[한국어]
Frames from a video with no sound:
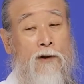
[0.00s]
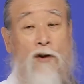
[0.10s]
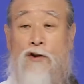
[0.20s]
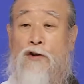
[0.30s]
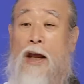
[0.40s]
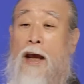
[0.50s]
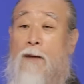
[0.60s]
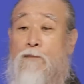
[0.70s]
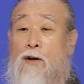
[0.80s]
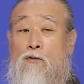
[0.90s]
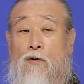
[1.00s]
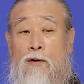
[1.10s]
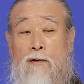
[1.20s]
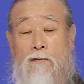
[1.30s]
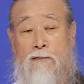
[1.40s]
그래서
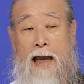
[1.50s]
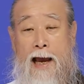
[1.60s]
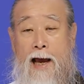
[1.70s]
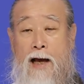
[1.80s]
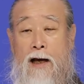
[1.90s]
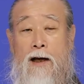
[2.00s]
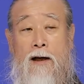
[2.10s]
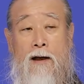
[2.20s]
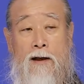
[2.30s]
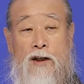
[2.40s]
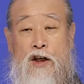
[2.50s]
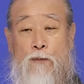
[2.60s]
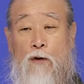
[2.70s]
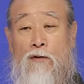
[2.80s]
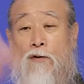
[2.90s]
대한민국은 다
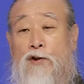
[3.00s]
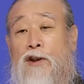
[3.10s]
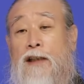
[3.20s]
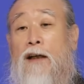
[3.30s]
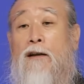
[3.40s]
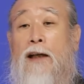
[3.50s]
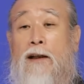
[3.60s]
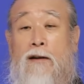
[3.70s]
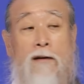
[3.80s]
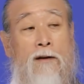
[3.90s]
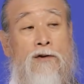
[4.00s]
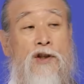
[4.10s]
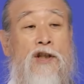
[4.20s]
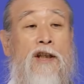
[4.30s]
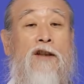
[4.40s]
기본으로 성장을 한
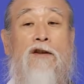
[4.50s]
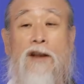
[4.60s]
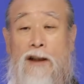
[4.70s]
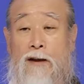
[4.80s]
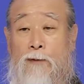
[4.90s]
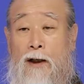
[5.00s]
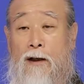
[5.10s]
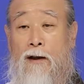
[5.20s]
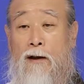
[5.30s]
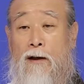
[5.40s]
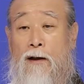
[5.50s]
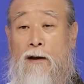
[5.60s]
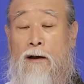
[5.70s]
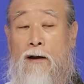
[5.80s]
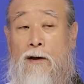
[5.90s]
지식인들이기 때문에
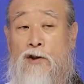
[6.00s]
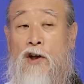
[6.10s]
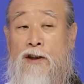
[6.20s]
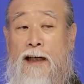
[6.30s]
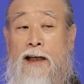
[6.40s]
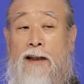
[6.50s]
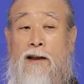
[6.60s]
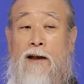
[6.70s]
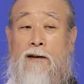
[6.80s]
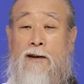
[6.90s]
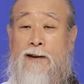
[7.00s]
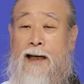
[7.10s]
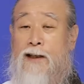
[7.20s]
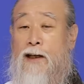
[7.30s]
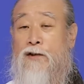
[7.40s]
성장했다라는 그
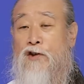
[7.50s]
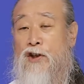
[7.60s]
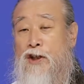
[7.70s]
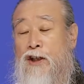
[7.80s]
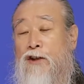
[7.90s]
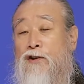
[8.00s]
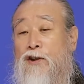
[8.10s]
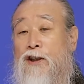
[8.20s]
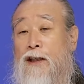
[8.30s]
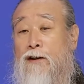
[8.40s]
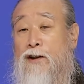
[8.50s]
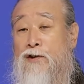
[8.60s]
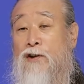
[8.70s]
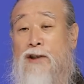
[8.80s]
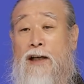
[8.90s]
자체가 지식인들이라는 게
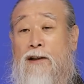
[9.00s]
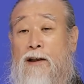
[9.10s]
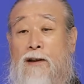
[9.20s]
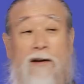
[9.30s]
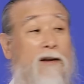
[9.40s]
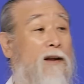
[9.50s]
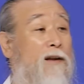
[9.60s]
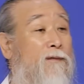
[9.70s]
성장했다라는 거예요.